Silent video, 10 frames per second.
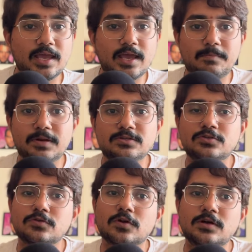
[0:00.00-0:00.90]
ఏ బ్రిడ్జ్
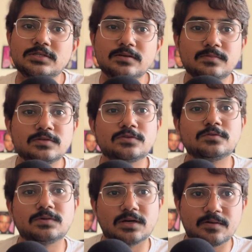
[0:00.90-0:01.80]
టు క్రాస్ ఏ బ్రిడ్జ్
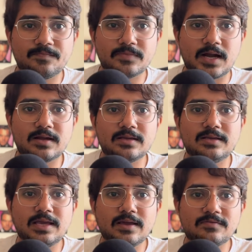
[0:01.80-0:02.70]
టు బర్న్ అంటే
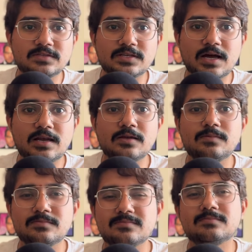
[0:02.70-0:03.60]
ఏ విషయాన్ని
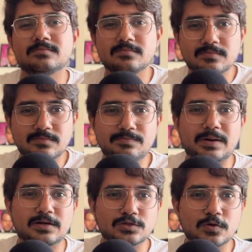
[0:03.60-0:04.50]

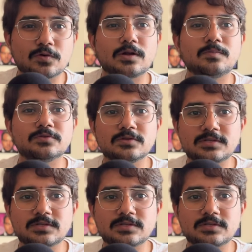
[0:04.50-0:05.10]
పట్టించుకోకుండా ముందుకు